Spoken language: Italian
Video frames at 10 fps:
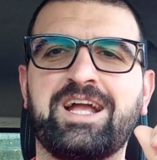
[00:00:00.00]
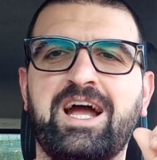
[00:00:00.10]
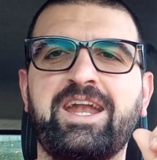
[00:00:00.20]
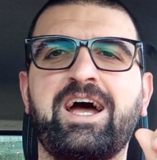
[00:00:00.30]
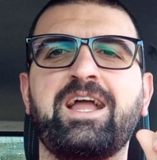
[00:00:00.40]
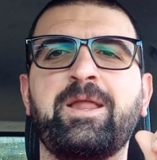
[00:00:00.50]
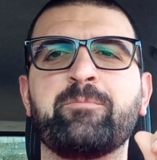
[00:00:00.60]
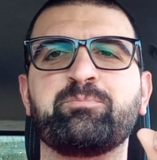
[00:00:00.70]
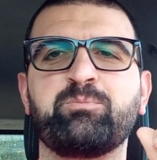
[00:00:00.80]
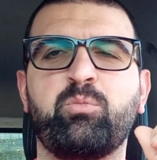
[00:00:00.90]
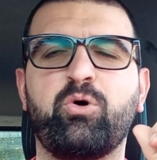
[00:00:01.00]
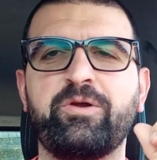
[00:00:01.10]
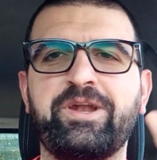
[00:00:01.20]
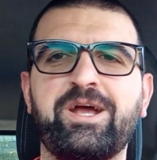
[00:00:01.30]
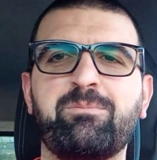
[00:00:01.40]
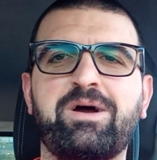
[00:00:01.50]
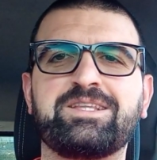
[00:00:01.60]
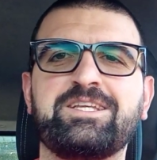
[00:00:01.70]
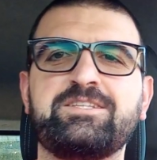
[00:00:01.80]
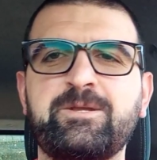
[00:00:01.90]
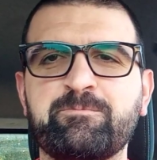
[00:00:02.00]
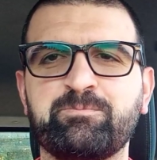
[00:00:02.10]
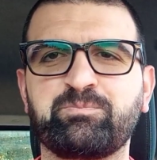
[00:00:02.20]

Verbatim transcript: canale. Buon martedì.